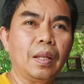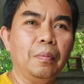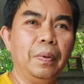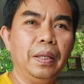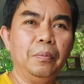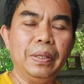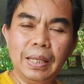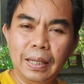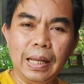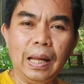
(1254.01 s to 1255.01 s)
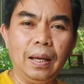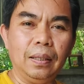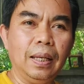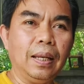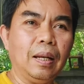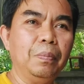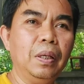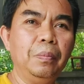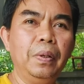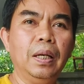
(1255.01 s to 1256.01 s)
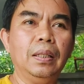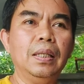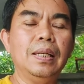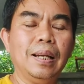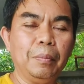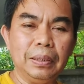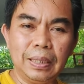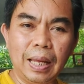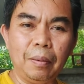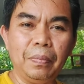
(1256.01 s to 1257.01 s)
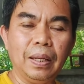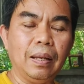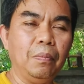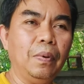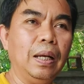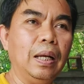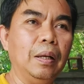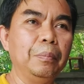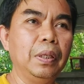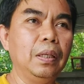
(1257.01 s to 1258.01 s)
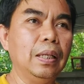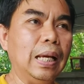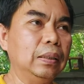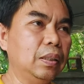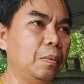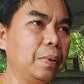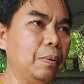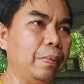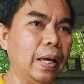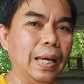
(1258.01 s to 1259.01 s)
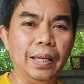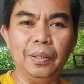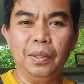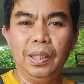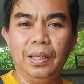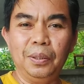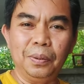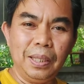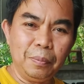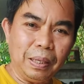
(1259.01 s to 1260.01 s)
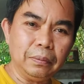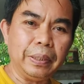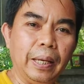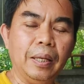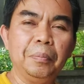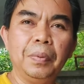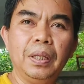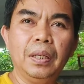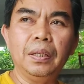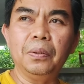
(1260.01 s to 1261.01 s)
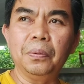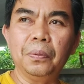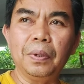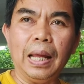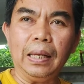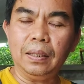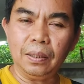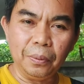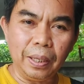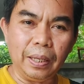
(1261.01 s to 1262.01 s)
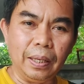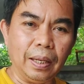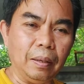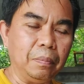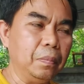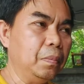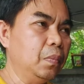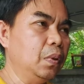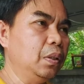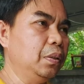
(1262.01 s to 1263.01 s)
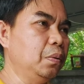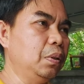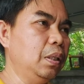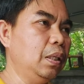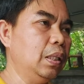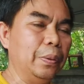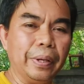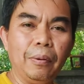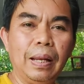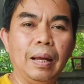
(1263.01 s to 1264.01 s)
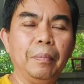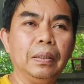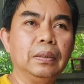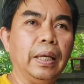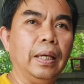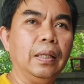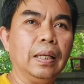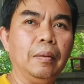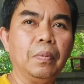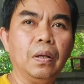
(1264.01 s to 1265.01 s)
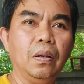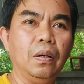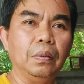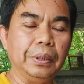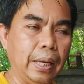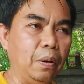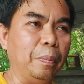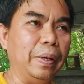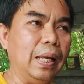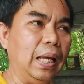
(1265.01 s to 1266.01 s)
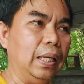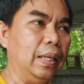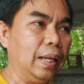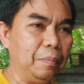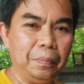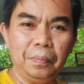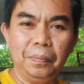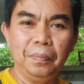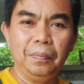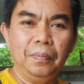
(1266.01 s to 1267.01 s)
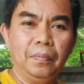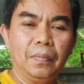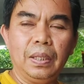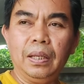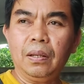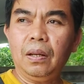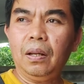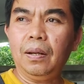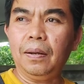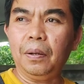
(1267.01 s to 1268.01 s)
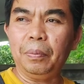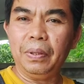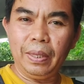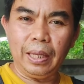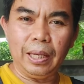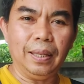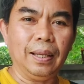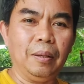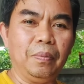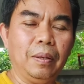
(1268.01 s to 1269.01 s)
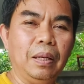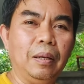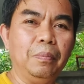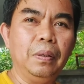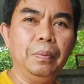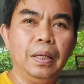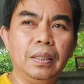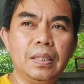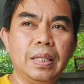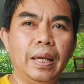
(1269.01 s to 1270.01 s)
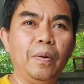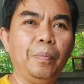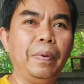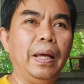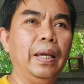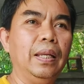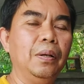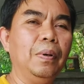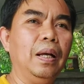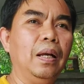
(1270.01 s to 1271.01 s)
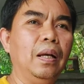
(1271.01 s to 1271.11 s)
เป็นวิทยาทานให้กับเพื่อนๆที่ยังไม่ทราบนะครับ ว่ามีร้านซ่อมกาแฟ อยู่ที่บางแสนมีอยู่ร้านหนึ่งด้วยนะครับ อยู่ที่ถนนข้าวหลามบางแสนนะครับ ก็แชร์ออกไปได้นะครับแล้วก็พิเศษนะครับสำหรับเพื่อนๆที่แชร์ออกไปหรือว่า